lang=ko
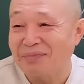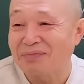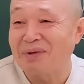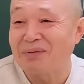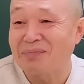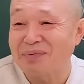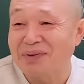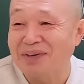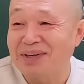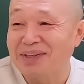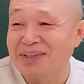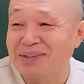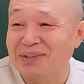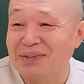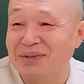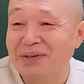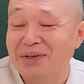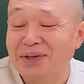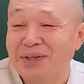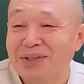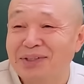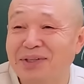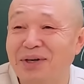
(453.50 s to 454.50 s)
답답해가지고
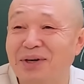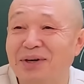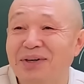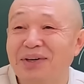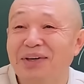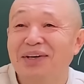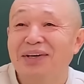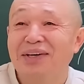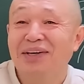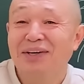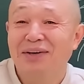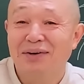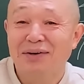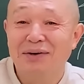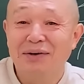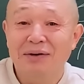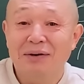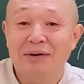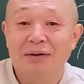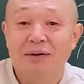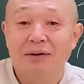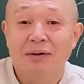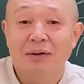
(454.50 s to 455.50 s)
저
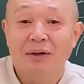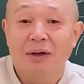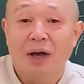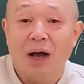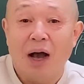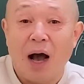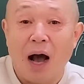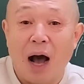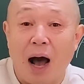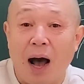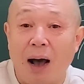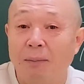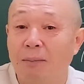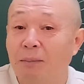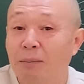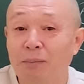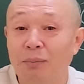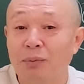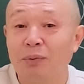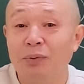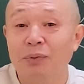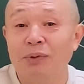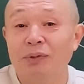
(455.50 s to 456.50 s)
어?
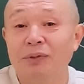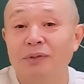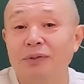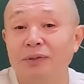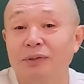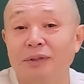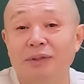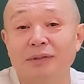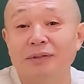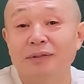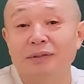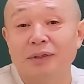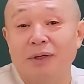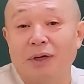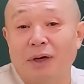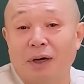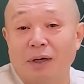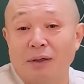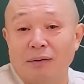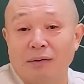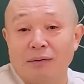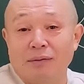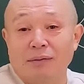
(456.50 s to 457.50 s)
안 보이는
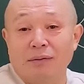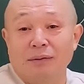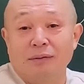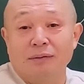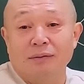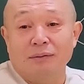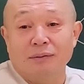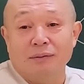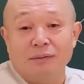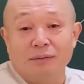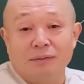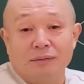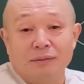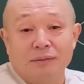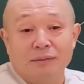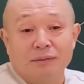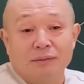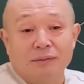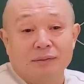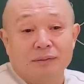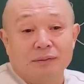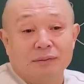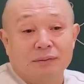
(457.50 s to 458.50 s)
애들이야 그런
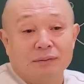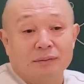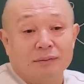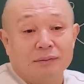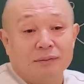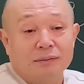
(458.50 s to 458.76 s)
애들이